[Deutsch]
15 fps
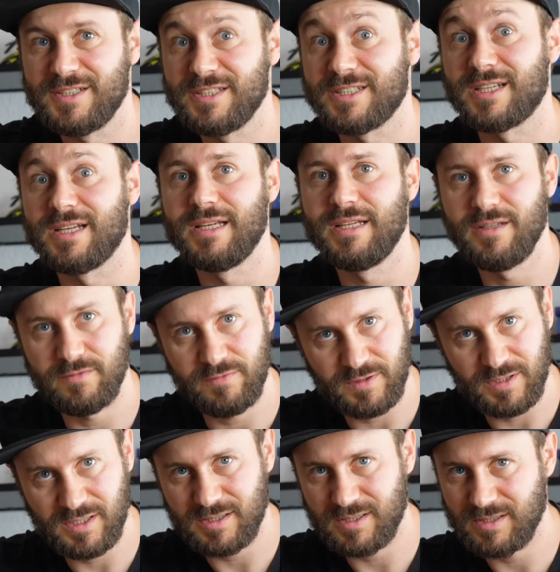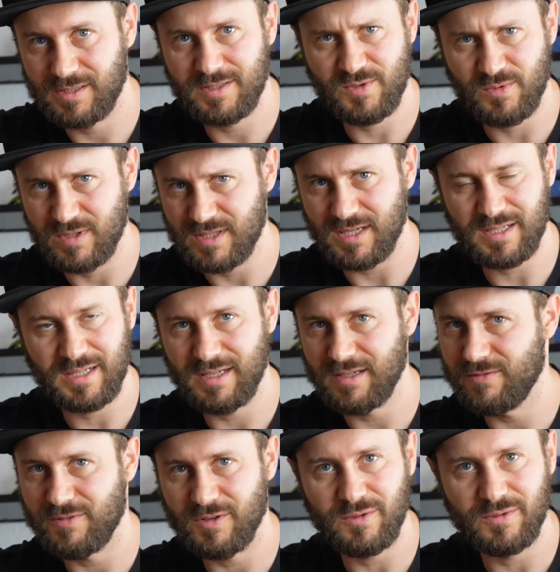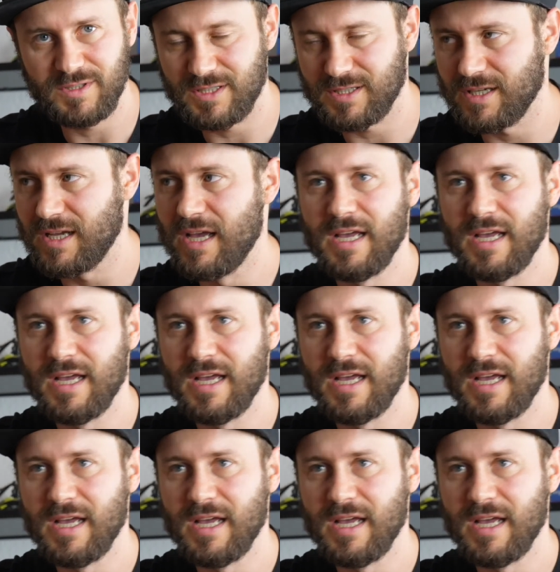nicht geliefert, die zugesagten Lieferungen nicht,